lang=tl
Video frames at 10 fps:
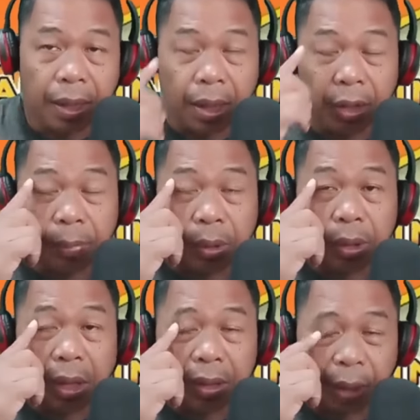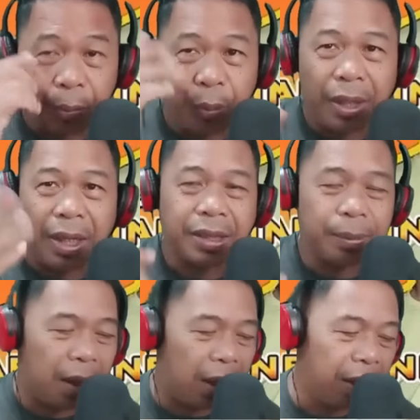Ano po, at ngayon po ay nasa
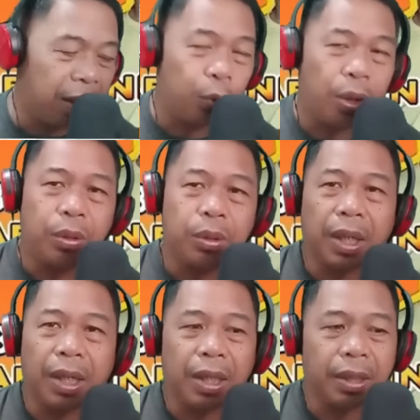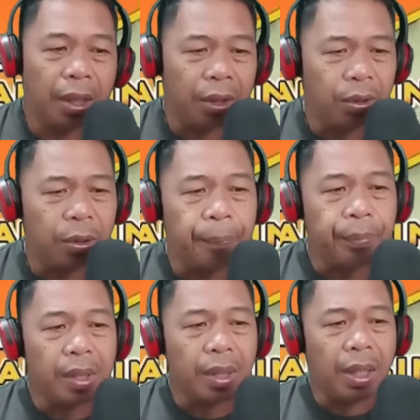bahay na po ako. Kaya ito,
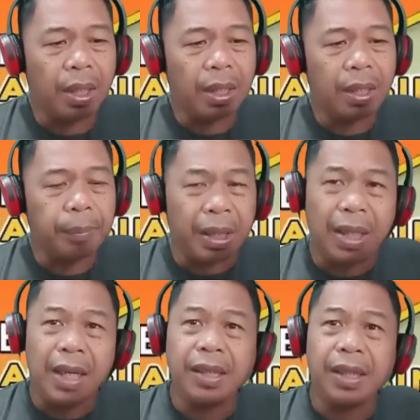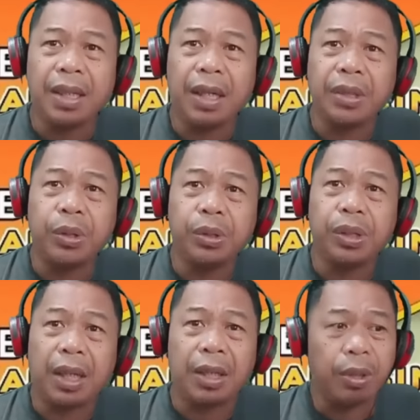Uh, bigyan natin ng reaksyon
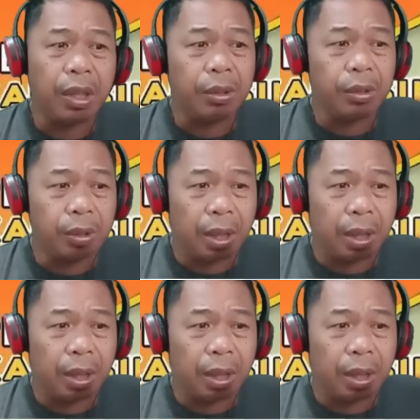sa araw na ito.